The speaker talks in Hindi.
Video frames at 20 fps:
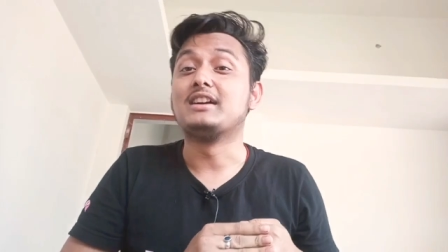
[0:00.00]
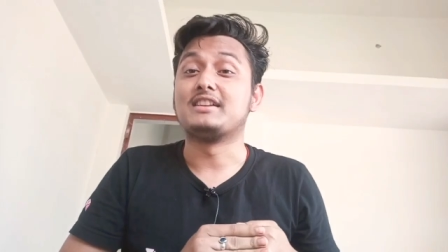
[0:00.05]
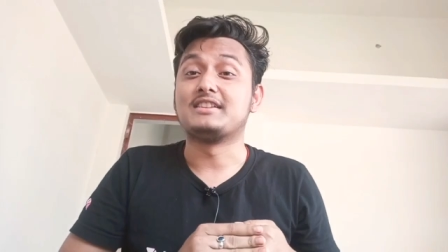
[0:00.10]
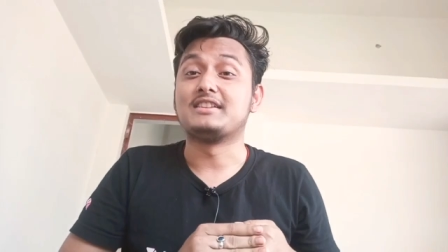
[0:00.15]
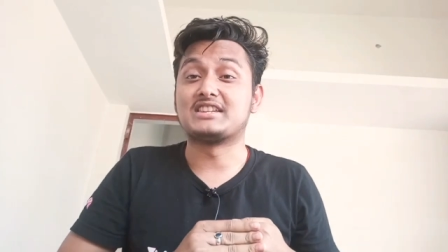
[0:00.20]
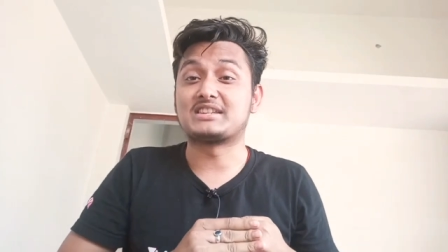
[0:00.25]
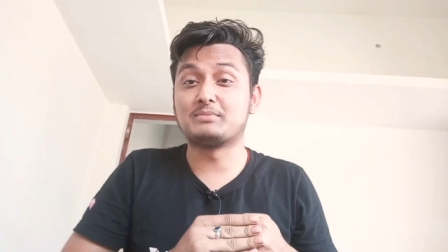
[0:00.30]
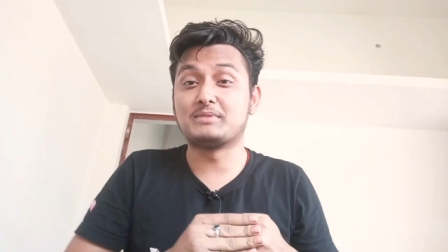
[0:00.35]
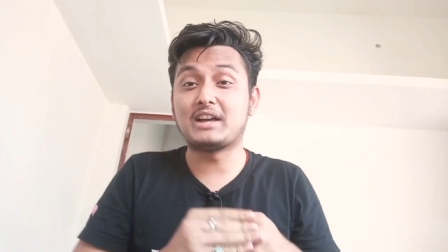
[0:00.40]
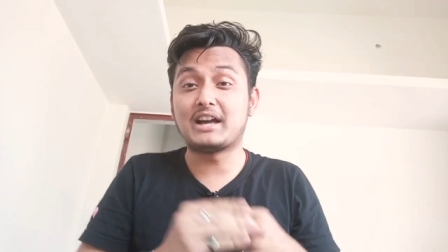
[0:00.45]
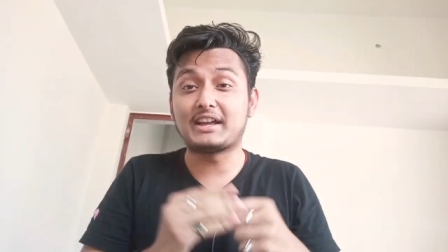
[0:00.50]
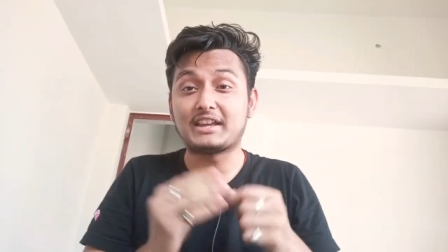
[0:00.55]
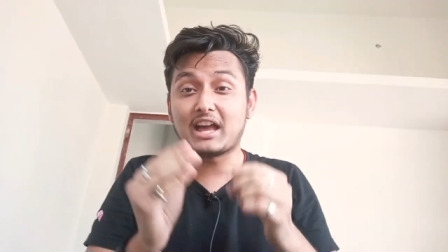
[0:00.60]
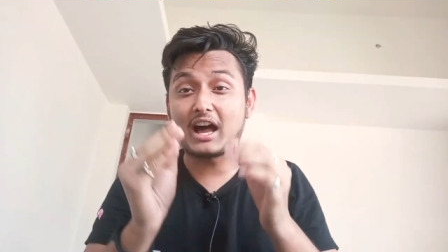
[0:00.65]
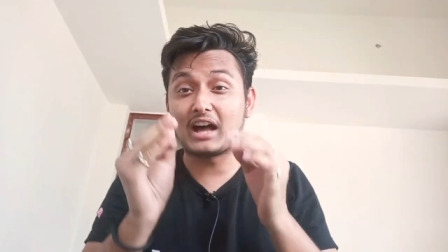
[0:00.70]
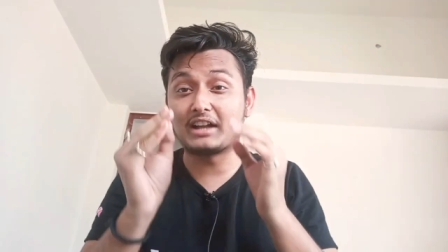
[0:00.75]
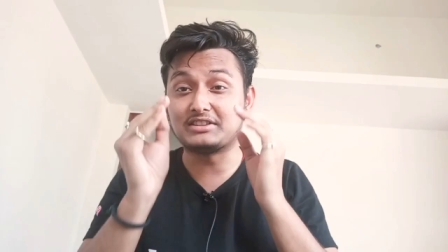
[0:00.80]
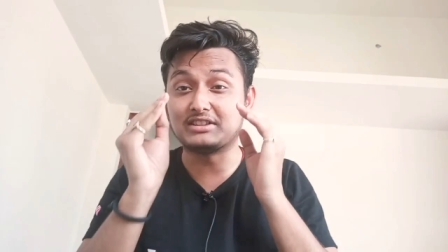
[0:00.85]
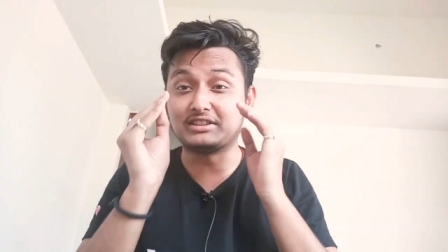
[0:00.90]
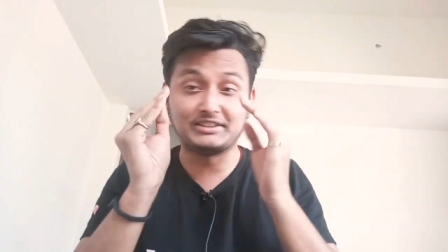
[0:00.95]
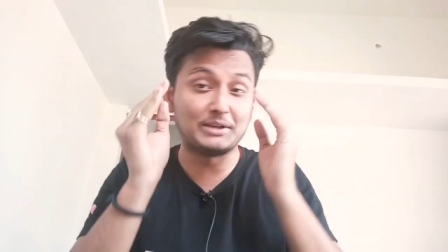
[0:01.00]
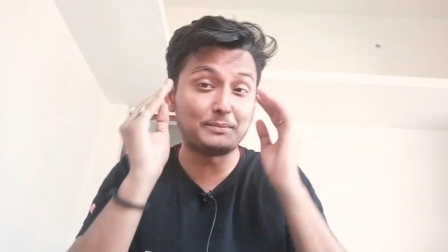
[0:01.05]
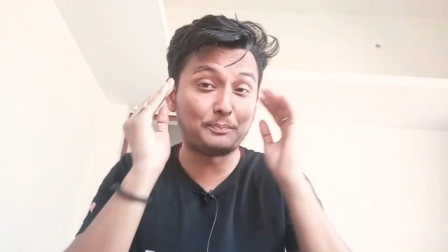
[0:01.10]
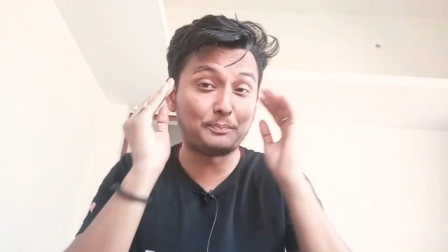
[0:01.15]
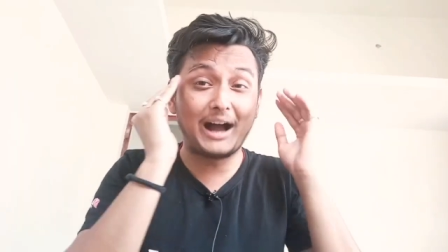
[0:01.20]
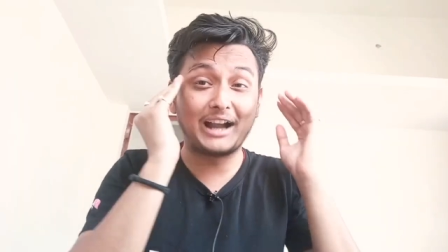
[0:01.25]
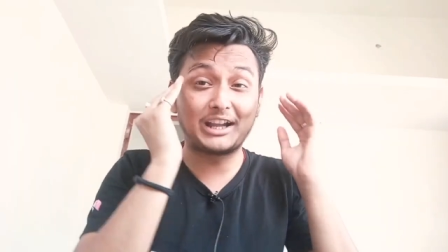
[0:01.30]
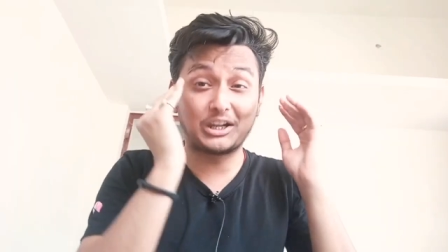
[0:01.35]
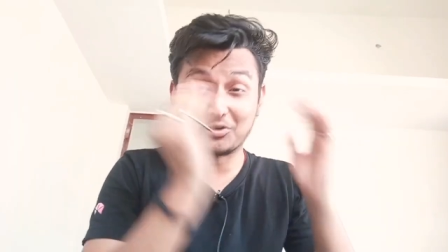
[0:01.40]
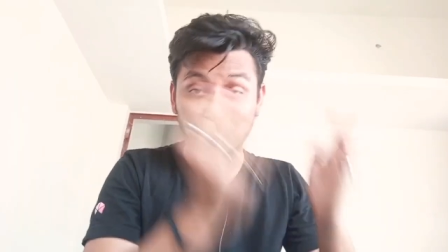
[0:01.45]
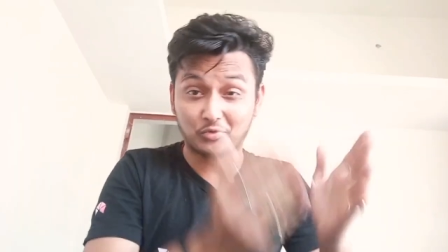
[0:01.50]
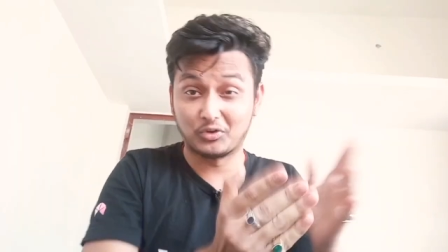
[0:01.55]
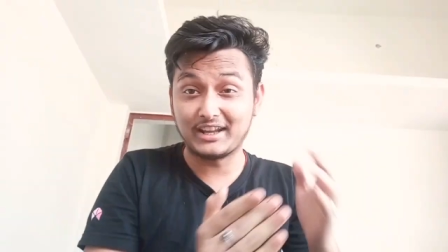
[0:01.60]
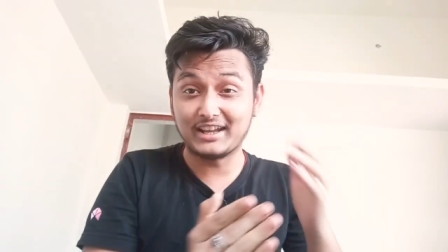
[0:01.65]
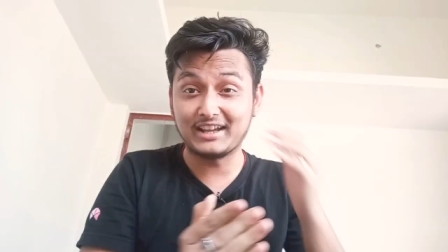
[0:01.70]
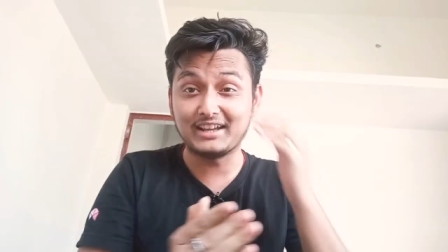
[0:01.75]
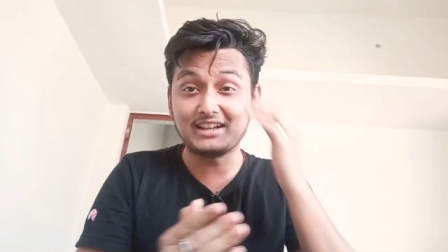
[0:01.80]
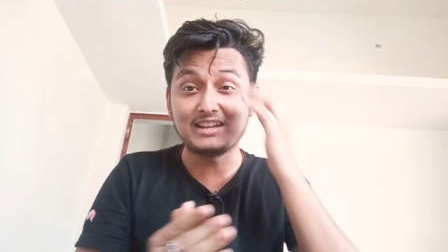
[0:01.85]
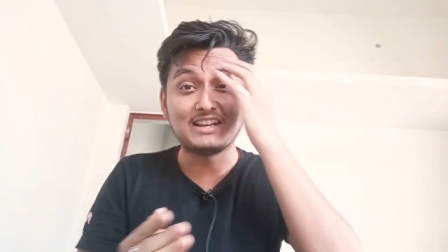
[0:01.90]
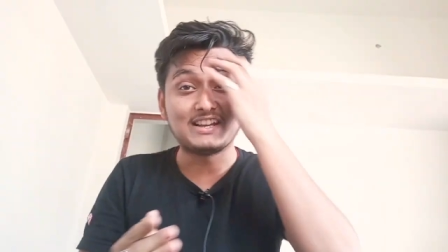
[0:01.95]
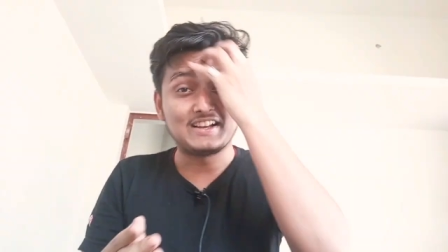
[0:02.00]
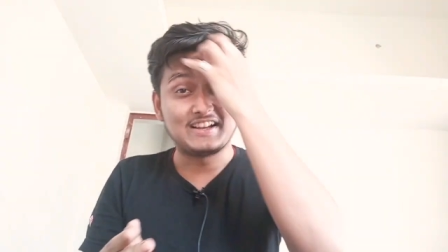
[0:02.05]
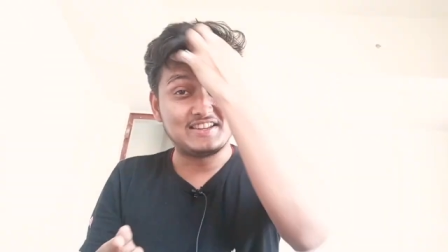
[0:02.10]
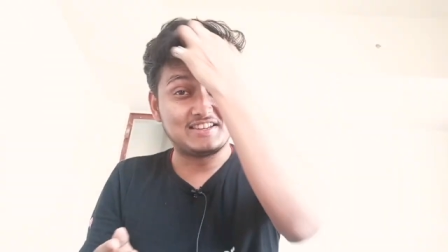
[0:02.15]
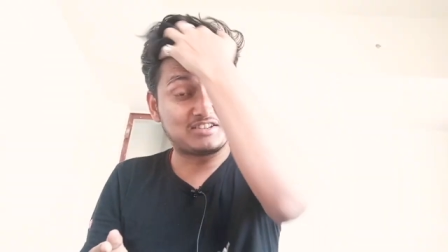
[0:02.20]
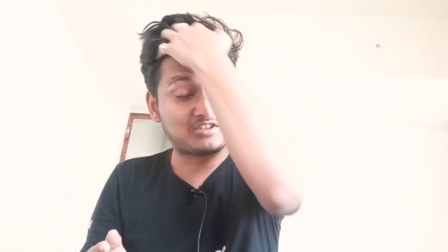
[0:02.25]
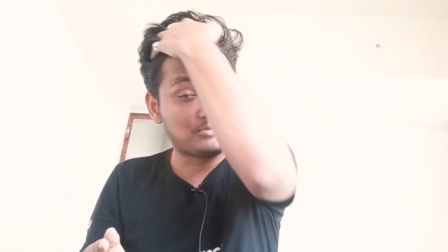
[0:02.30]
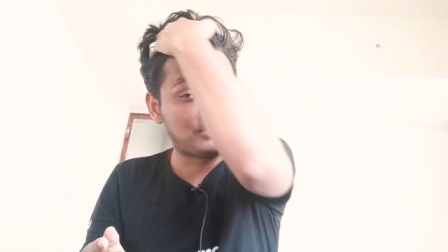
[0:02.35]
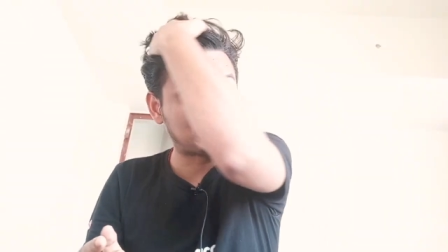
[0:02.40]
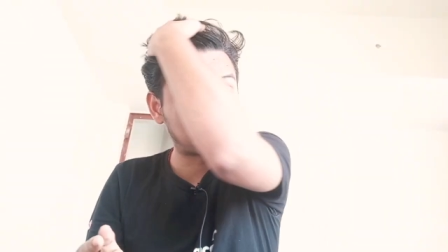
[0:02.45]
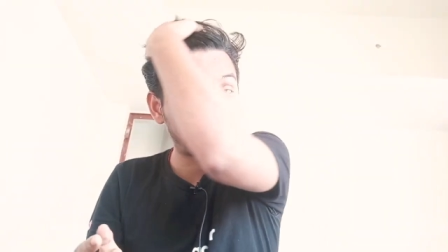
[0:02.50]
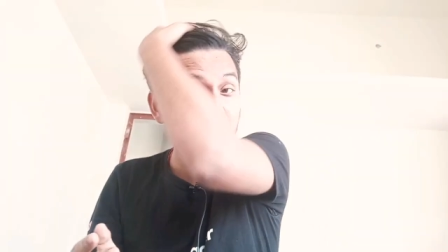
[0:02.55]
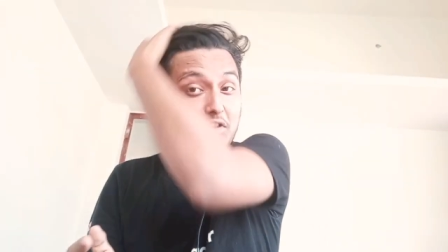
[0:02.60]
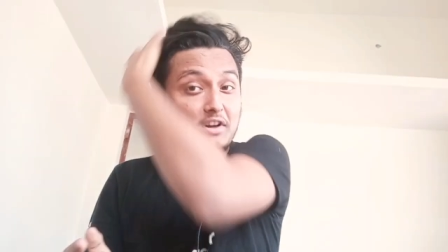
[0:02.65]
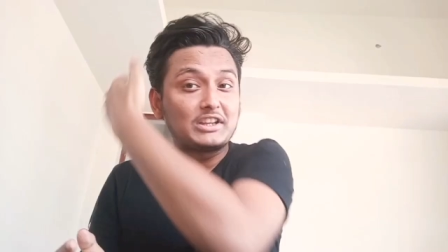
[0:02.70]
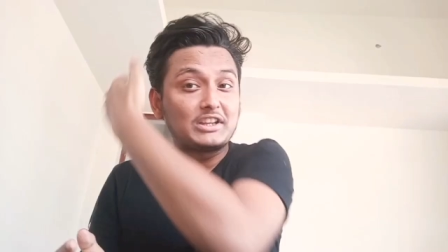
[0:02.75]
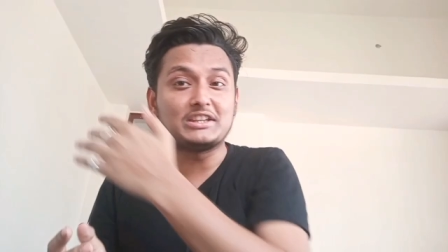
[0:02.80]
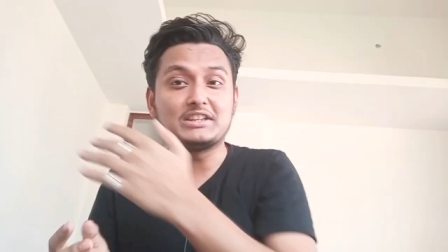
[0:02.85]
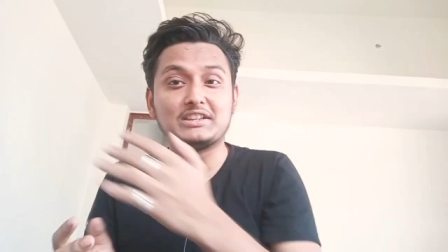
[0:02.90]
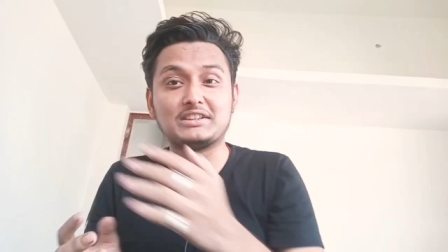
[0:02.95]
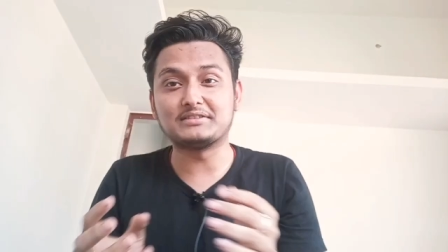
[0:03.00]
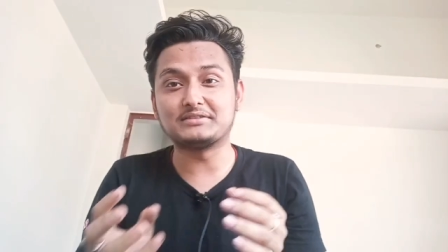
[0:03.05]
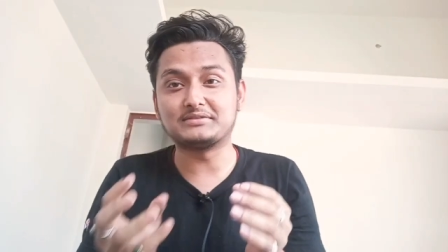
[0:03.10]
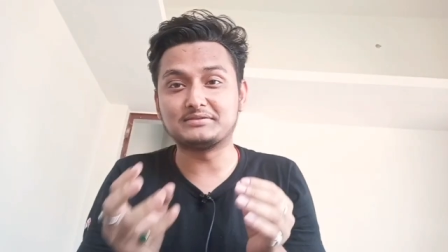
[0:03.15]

जिसमें आज ये पार्ट वन है जिसमें बताऊँगा कि